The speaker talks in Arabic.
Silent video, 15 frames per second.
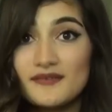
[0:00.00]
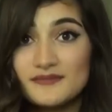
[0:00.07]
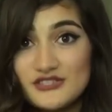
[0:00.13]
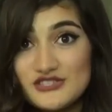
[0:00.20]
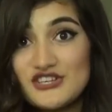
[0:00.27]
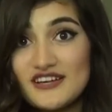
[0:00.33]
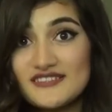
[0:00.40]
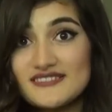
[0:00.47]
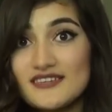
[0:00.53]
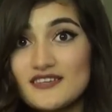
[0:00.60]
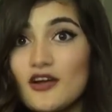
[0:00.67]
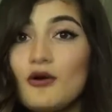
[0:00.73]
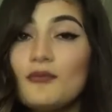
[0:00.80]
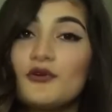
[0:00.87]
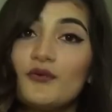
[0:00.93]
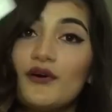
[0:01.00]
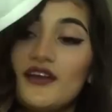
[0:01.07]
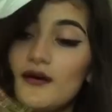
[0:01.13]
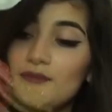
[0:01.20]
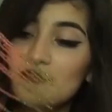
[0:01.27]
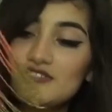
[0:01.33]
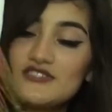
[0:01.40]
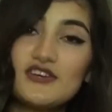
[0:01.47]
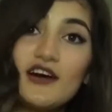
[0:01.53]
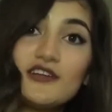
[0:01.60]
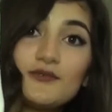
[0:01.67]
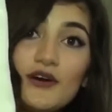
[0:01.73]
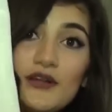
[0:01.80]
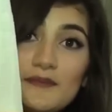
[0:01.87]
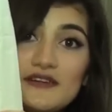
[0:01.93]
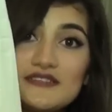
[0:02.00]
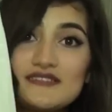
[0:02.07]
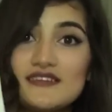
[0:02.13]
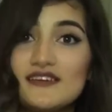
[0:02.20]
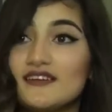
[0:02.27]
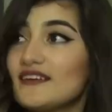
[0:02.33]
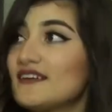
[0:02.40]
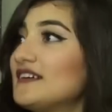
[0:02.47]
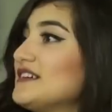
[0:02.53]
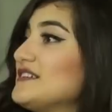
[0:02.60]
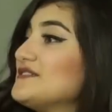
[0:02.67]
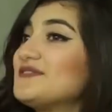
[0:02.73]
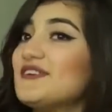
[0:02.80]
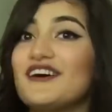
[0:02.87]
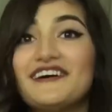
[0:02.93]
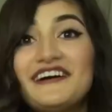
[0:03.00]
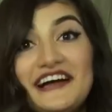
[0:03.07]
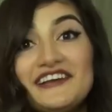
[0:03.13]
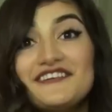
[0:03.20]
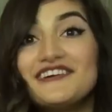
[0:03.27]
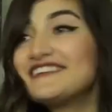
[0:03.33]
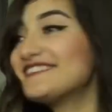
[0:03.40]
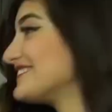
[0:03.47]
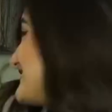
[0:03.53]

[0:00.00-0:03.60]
بتيجي قصيره ومن ورا بتيجي اطول بكثير فحلوه